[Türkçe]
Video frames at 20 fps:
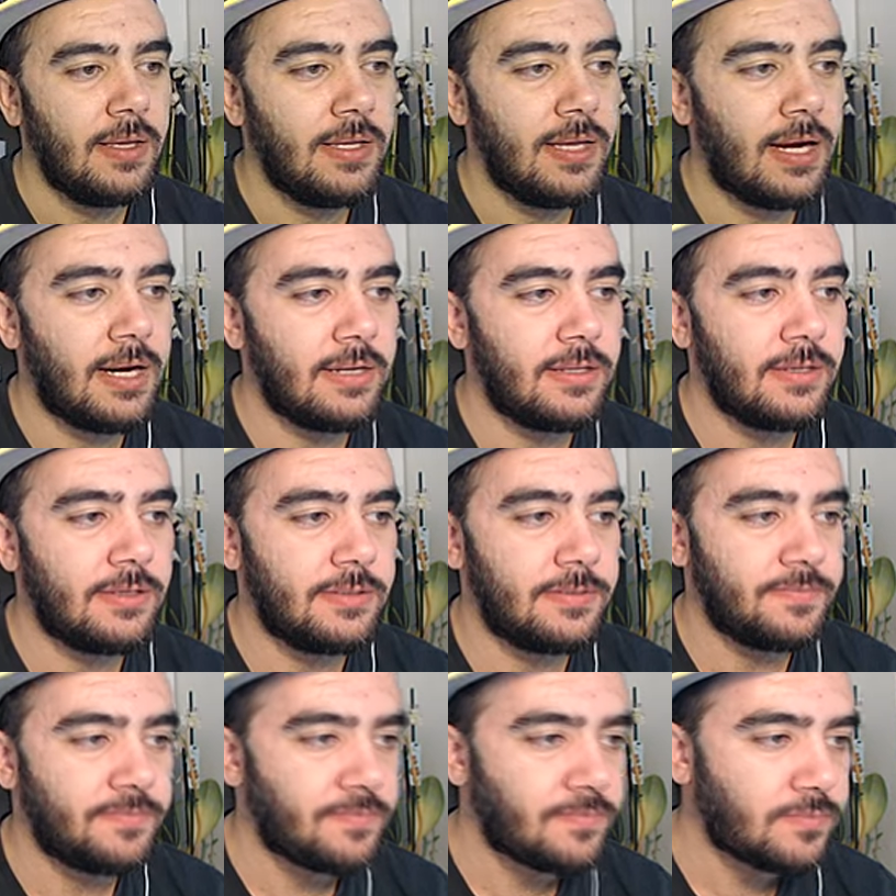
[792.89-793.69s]

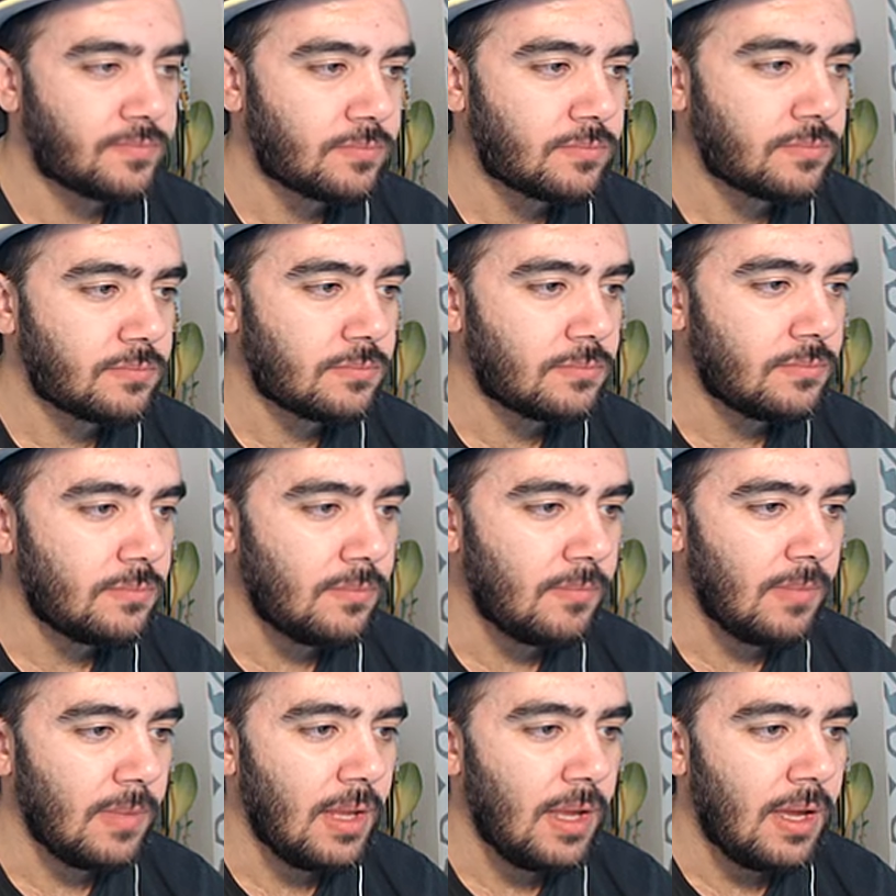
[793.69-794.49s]
Yardır.
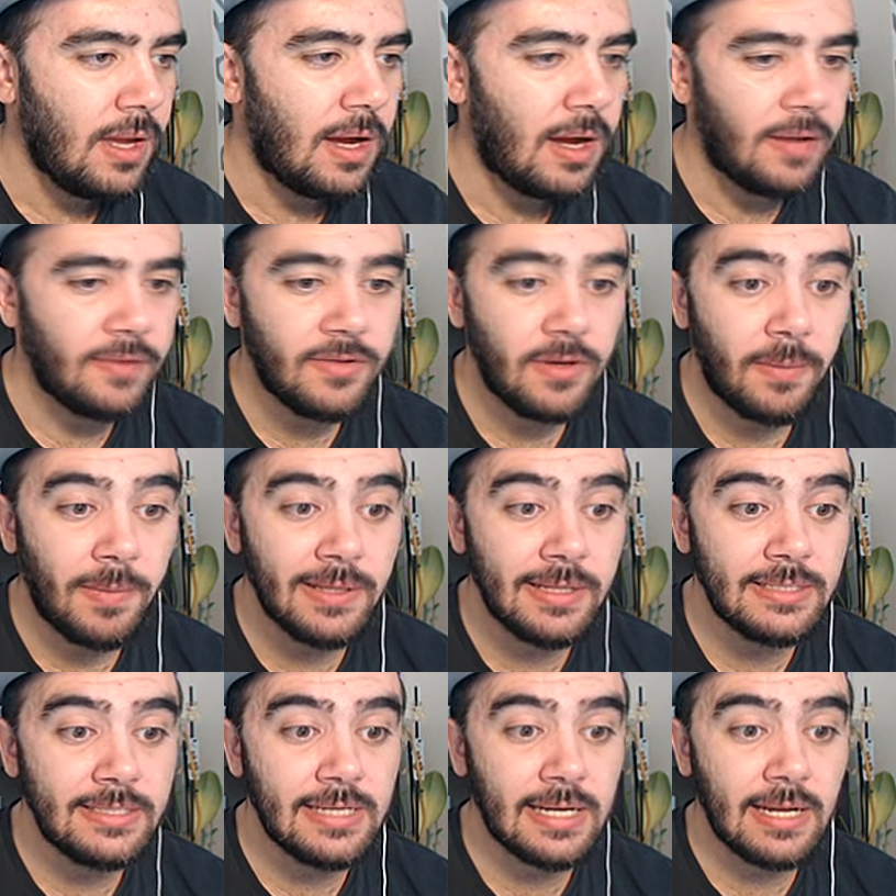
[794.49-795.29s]

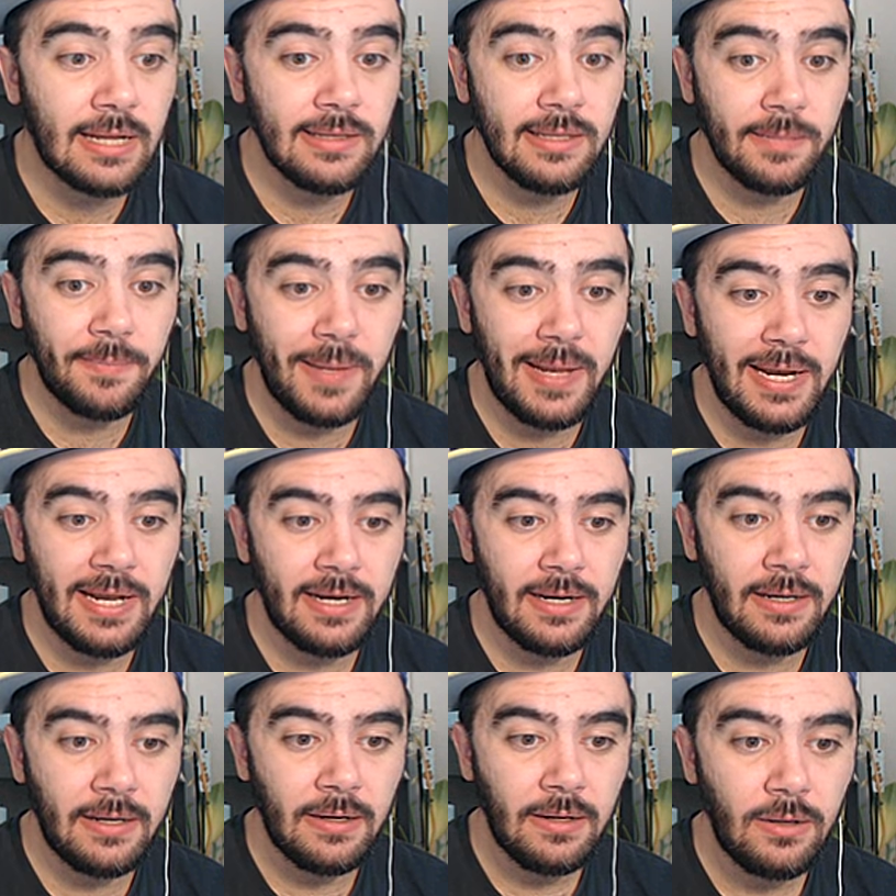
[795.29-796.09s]
Antrenmanda sakatlık
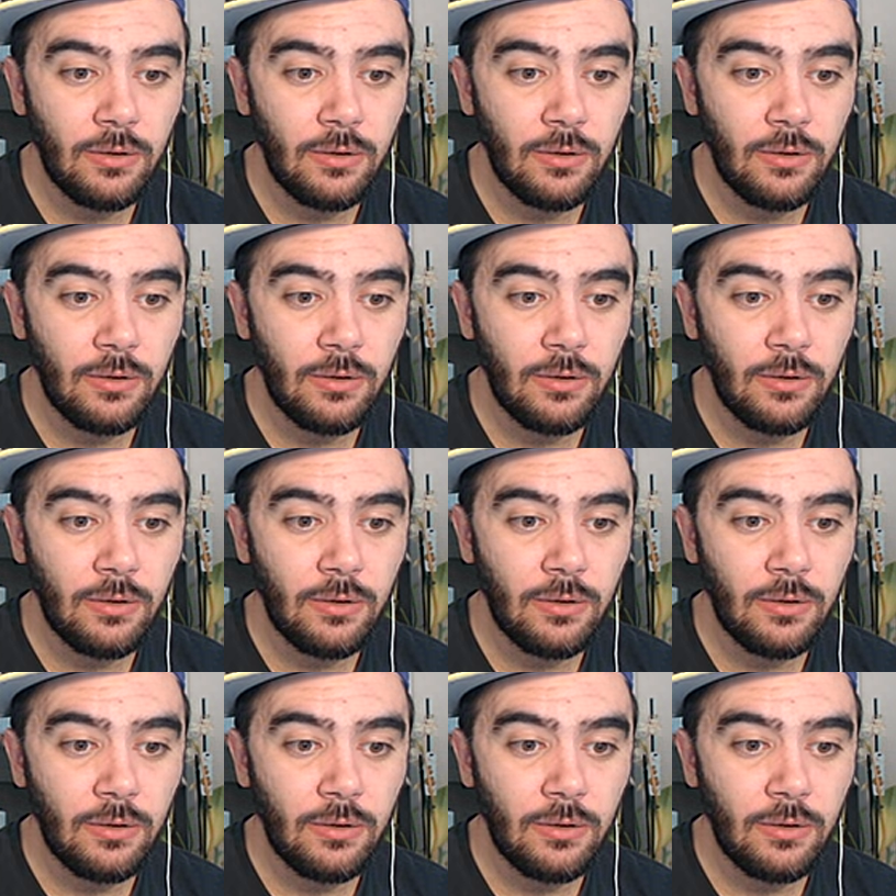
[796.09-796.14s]
belerin.